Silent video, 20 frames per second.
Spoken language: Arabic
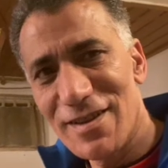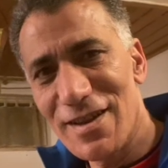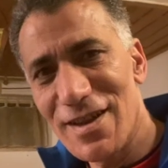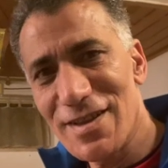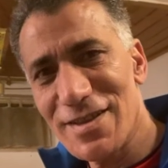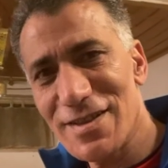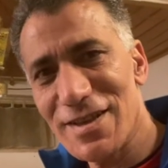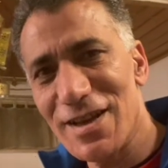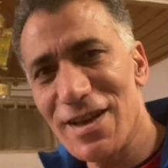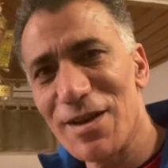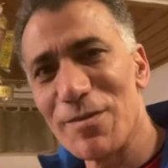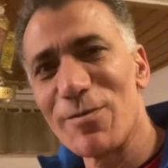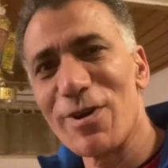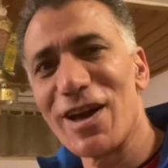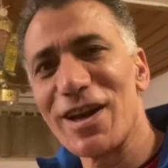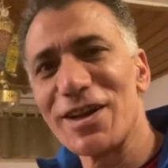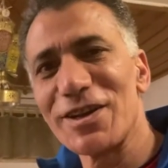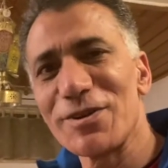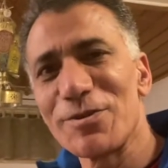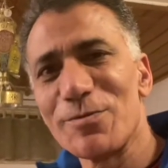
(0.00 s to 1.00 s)
السلام
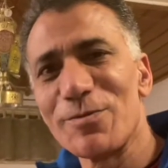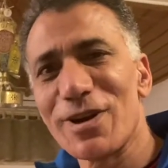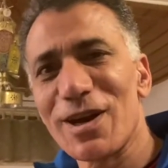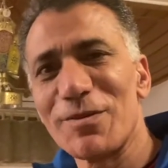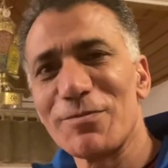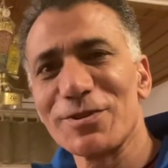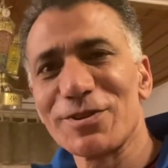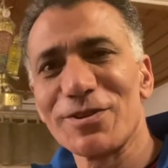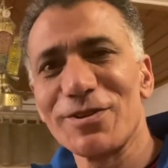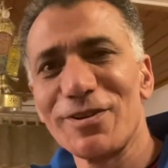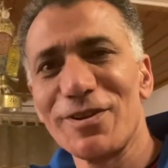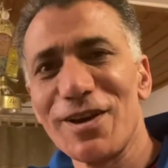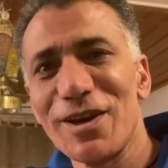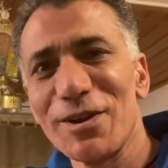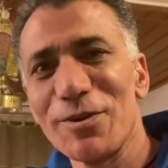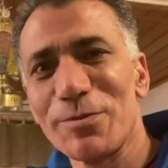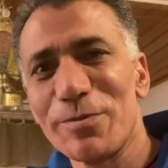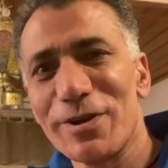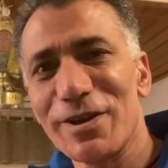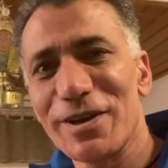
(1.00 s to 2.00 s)
عليكم ورحمة
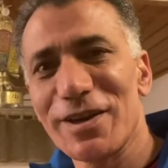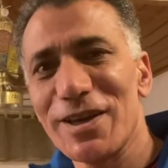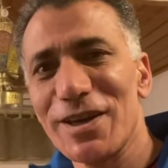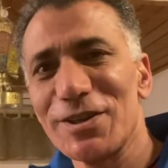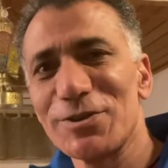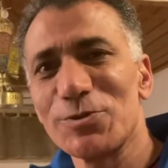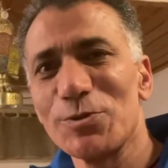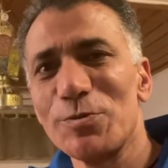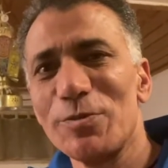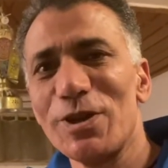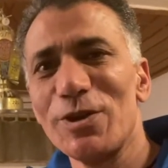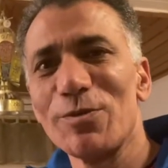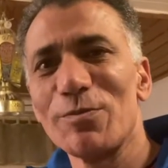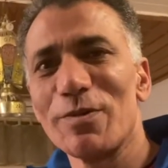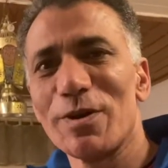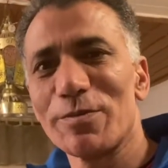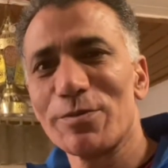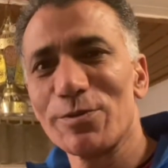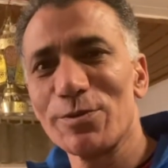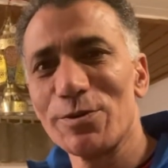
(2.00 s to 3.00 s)
الله وبركاته مليون
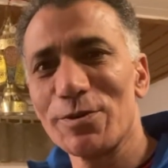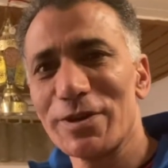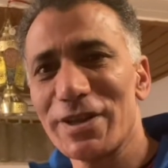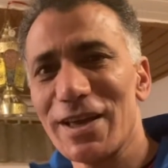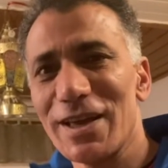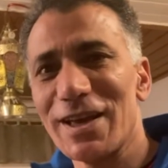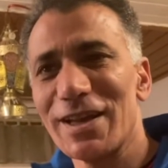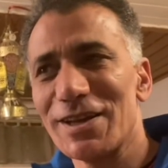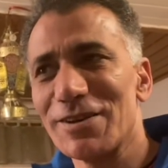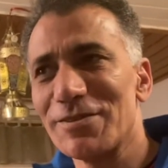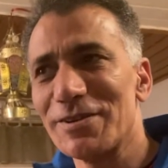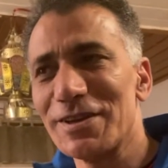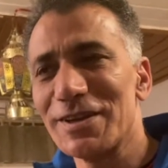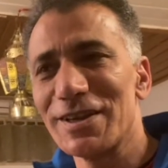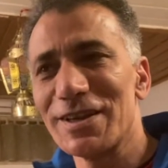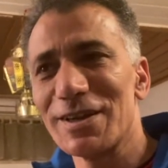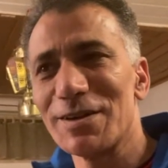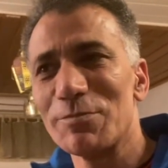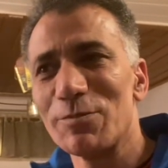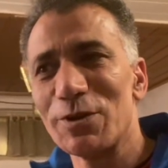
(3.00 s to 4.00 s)
مبروك يا
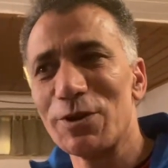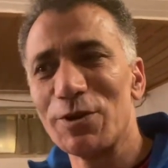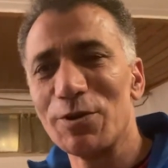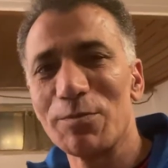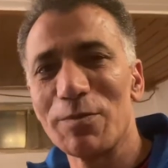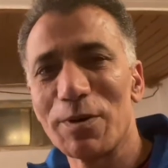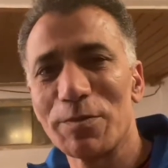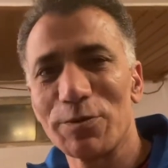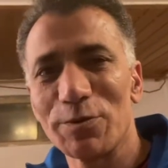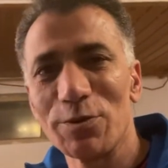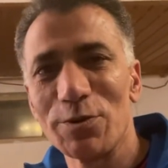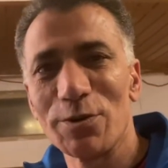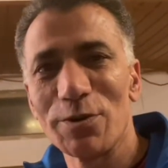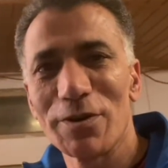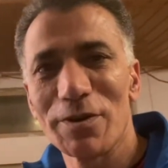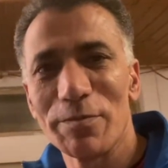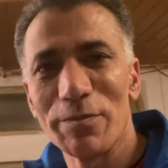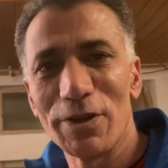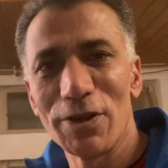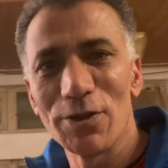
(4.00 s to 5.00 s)
أهلاوية مليون
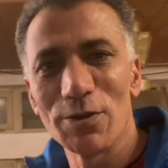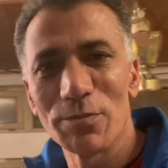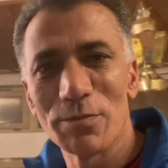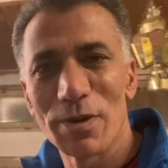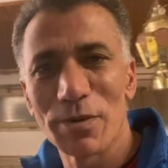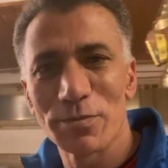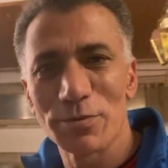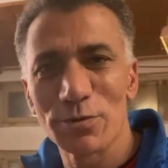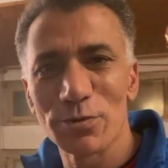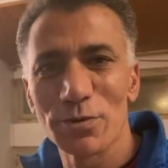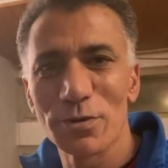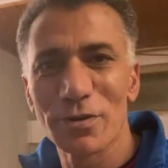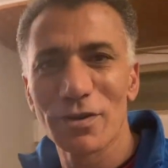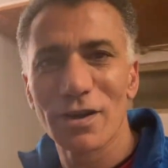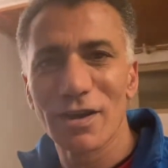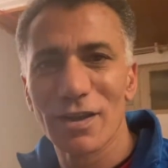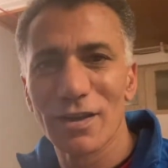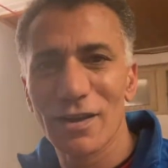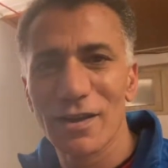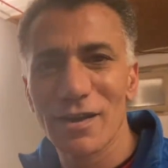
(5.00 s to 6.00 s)
مبروك مليون مبروك
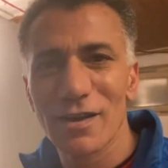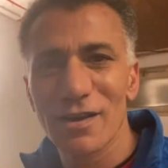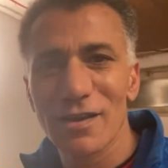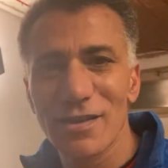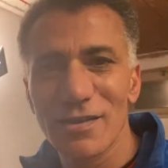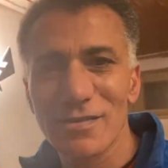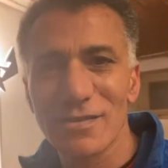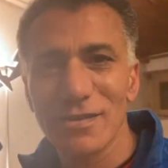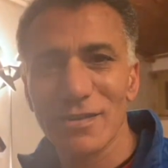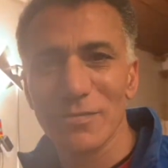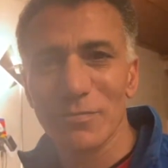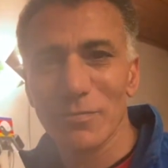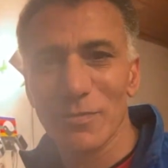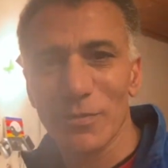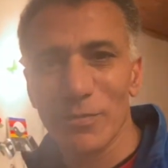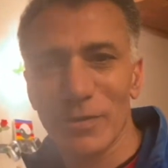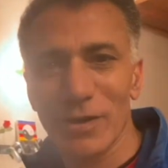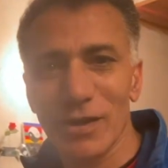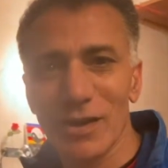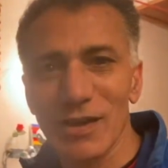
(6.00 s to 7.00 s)
خلاص
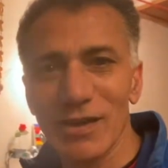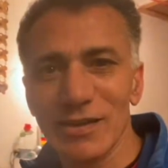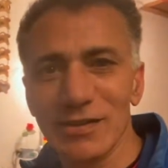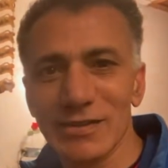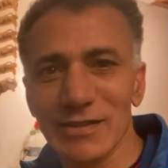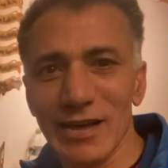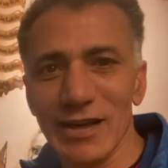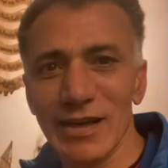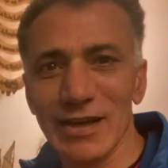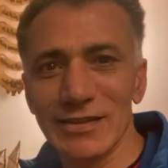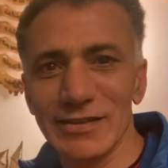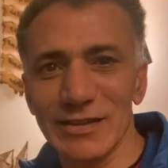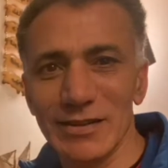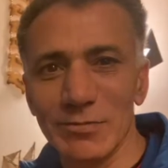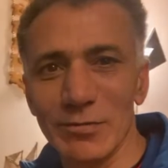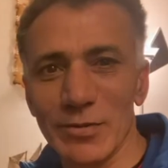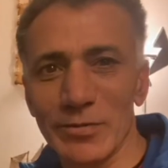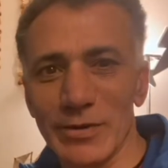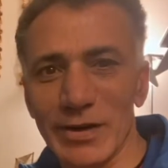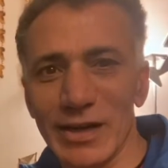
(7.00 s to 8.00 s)
المباراة انتهت
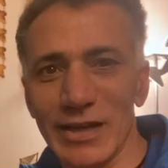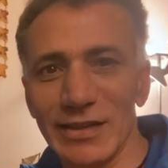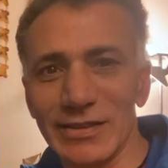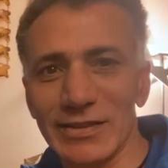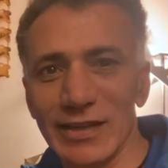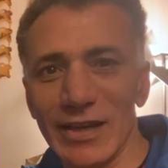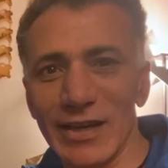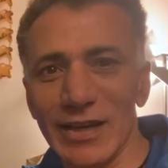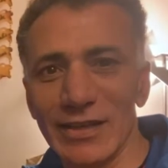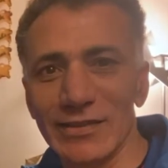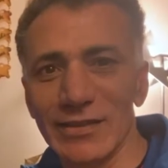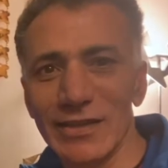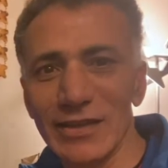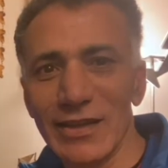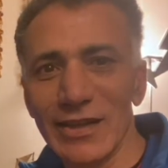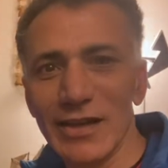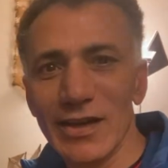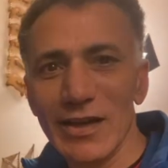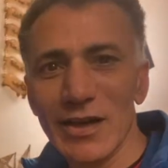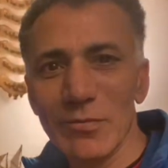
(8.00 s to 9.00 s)
المباراة انتهت
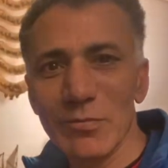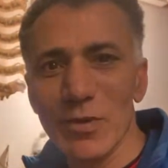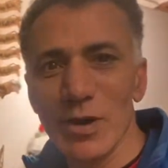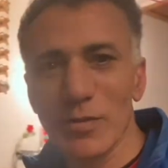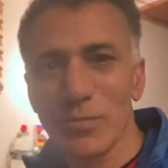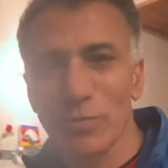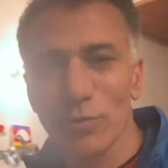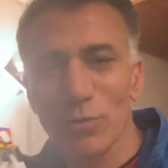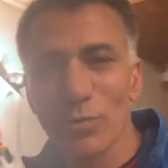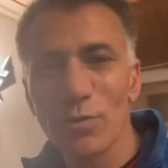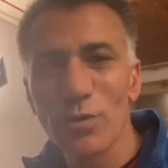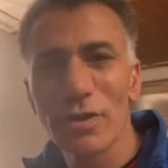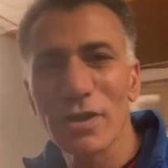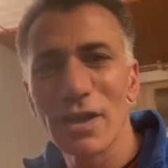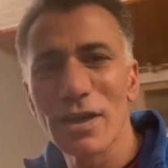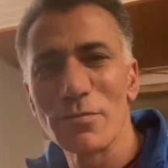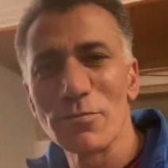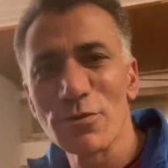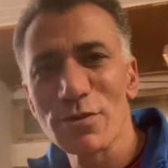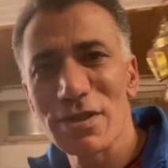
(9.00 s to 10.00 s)
مبروك
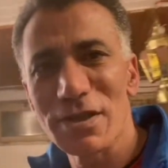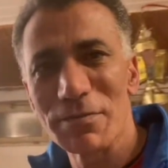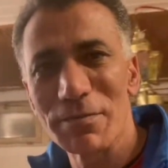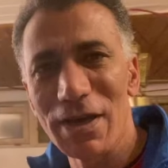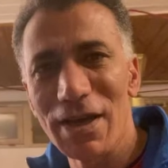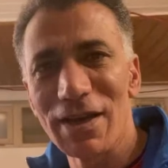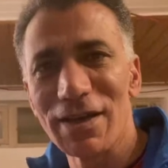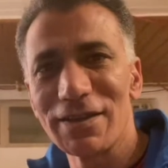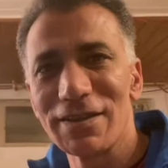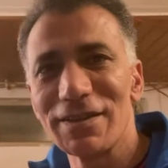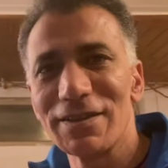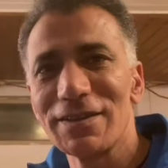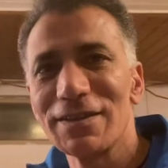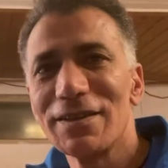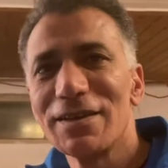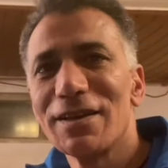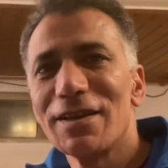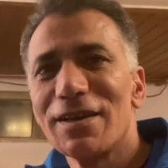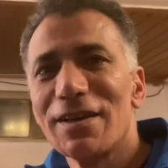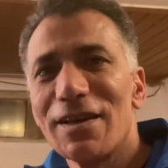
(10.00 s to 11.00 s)
يا
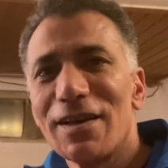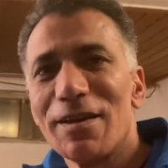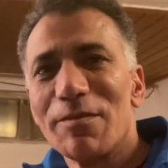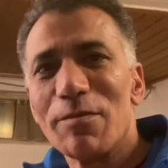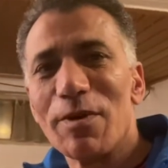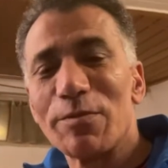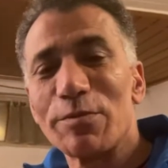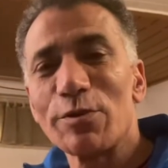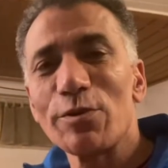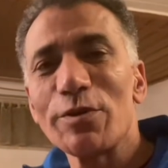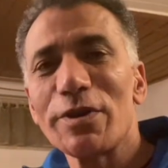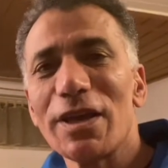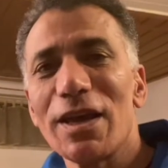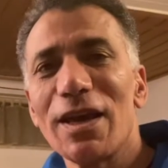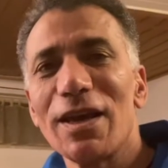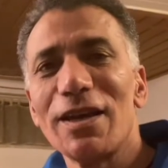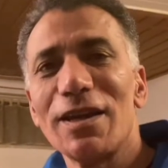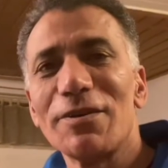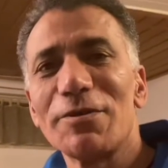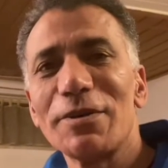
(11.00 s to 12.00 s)
موسيماني مبروك يا
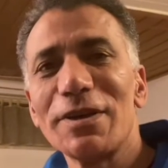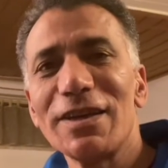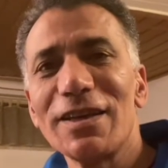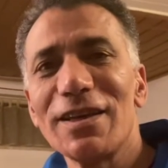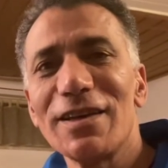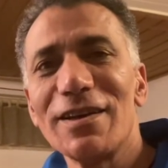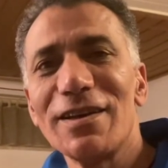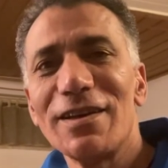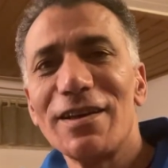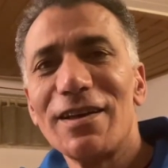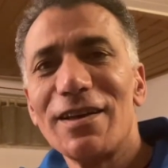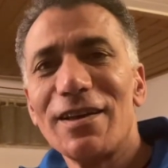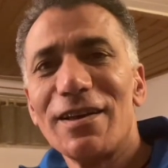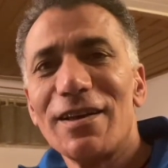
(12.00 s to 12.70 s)
أهلاوية